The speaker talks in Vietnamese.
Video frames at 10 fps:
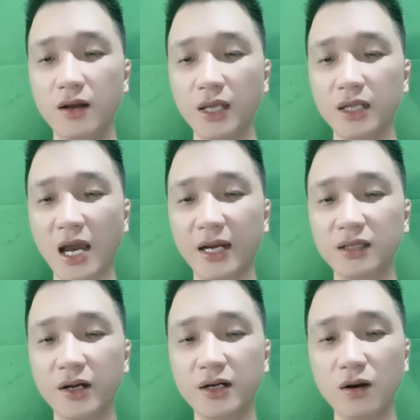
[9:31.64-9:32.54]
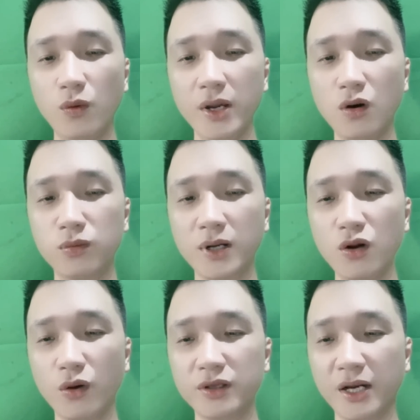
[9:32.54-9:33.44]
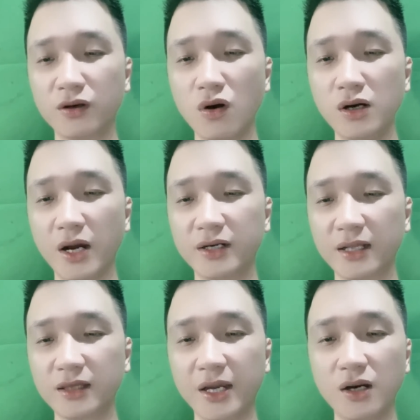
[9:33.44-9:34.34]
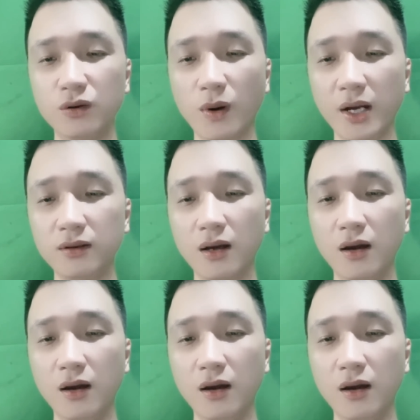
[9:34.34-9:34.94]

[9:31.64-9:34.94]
thì tại thời khắc cuối cùng đã đột nhiên có người ra tay cứu thoát.